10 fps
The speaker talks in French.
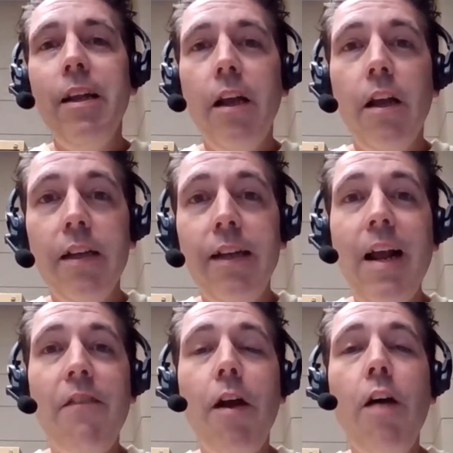euh, Guy
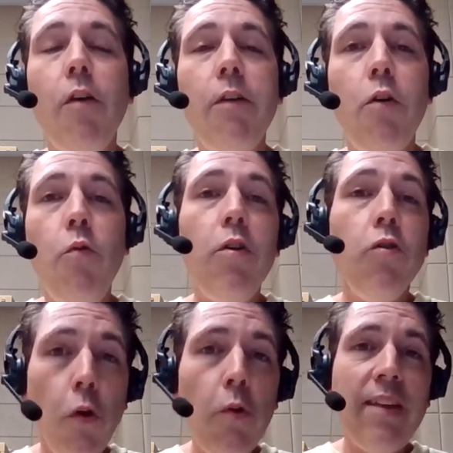Lafleur va évoluer
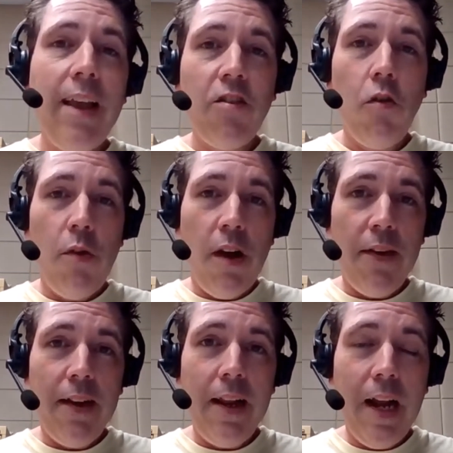deux saisons
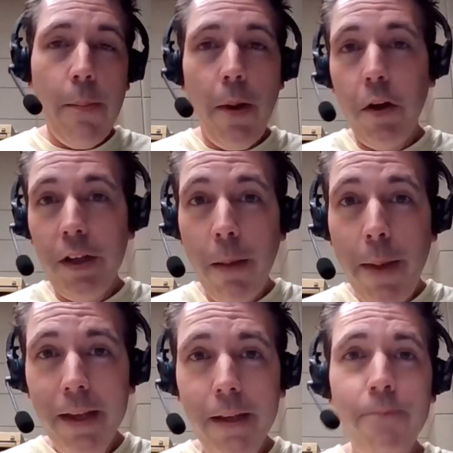avec les Remparts de
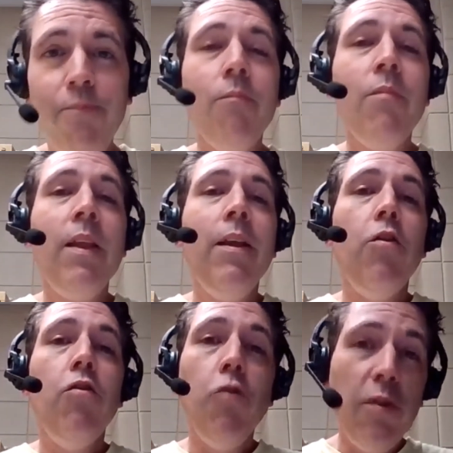Québec.
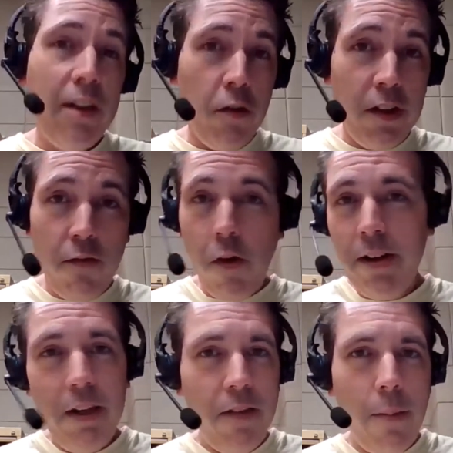Deux saisons qui vont
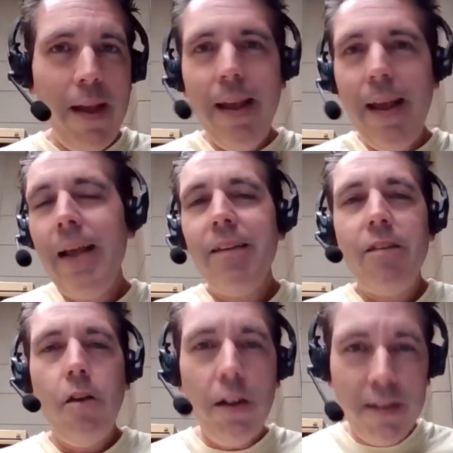être évidemment
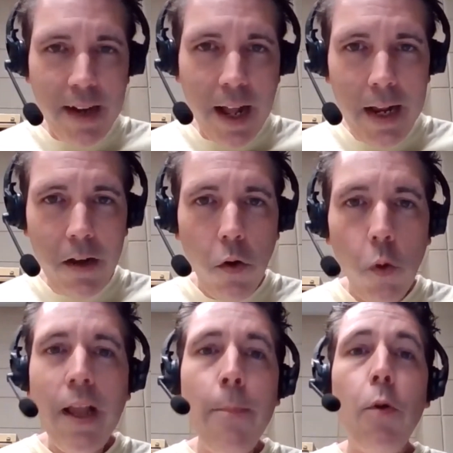extraordinaires,
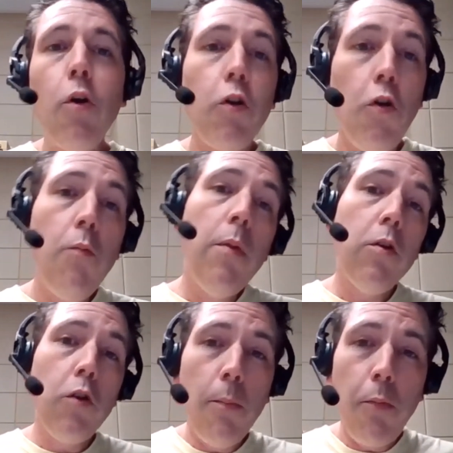autant pour le club
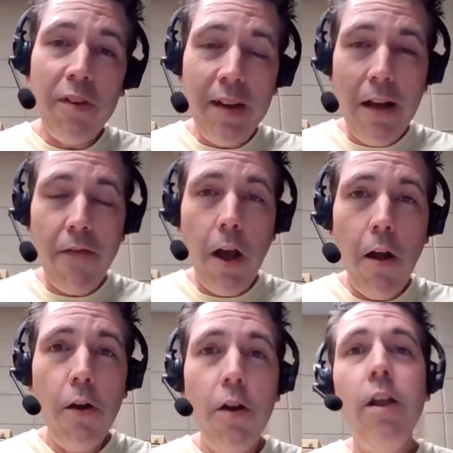que pour Guy
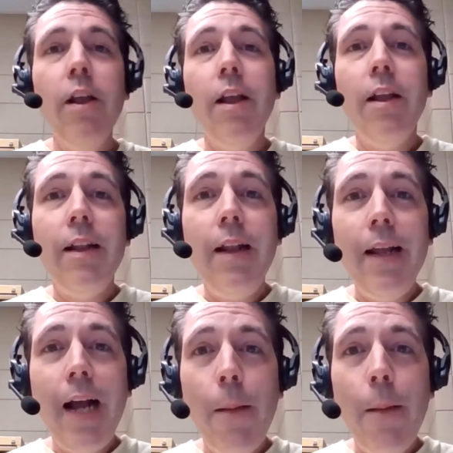Lafleur. Les